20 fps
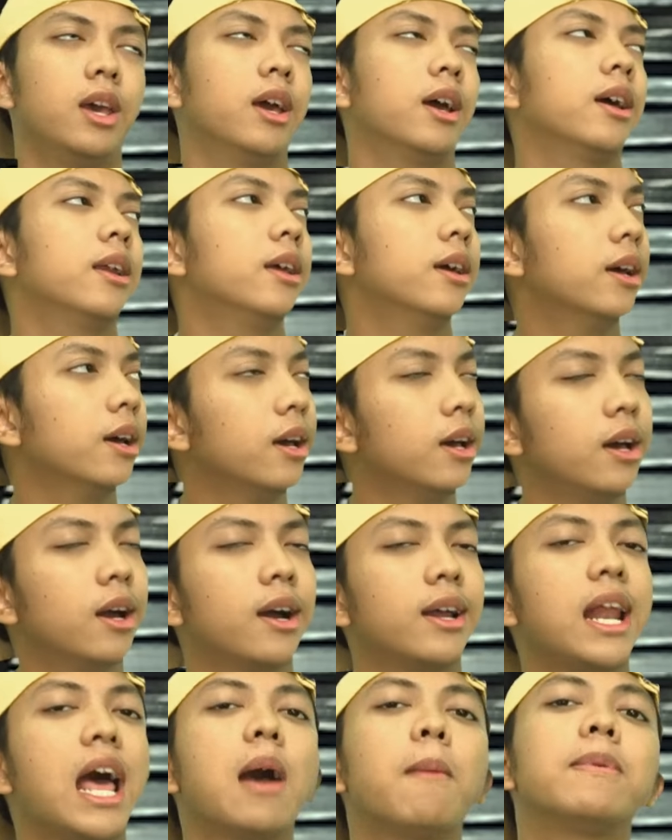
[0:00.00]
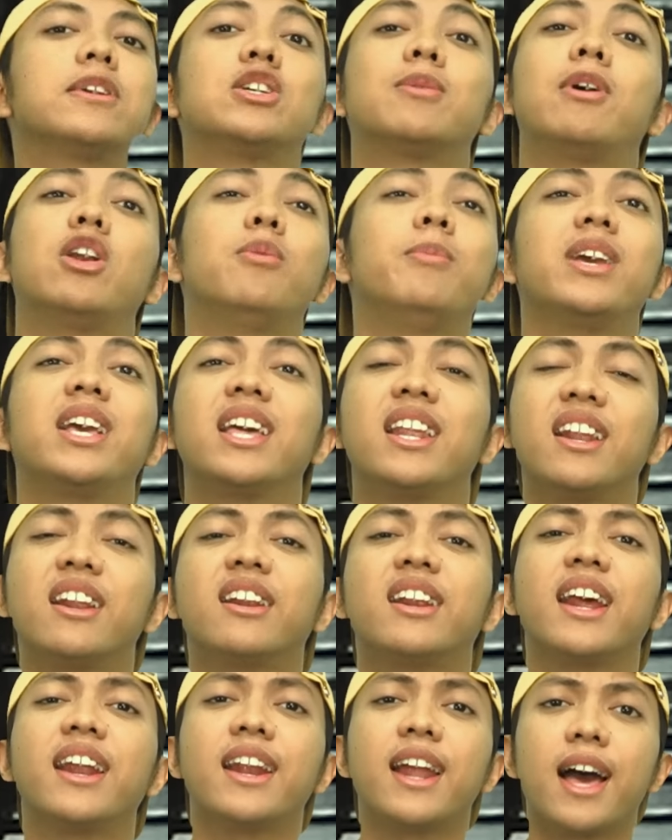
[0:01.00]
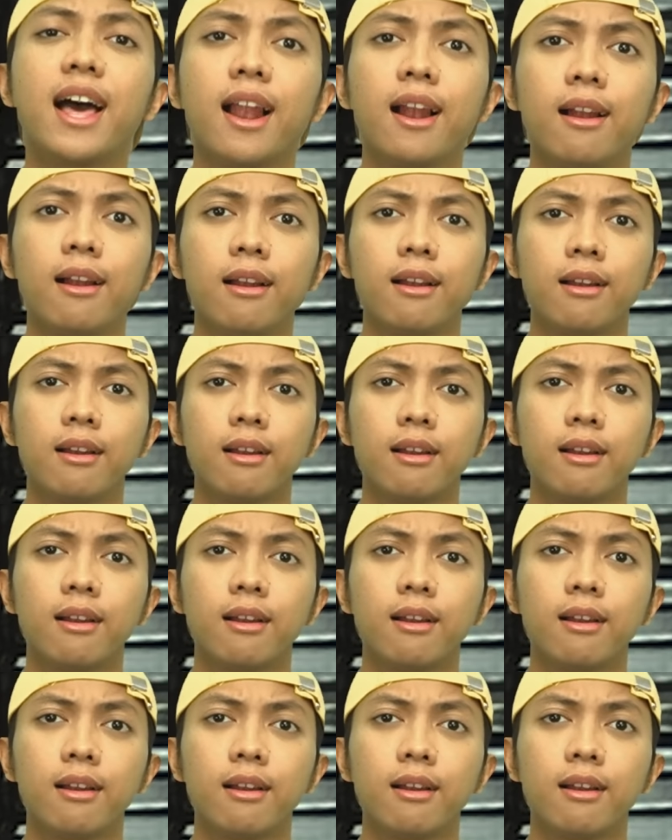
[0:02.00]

ada kenapa coba lo mikirin Renal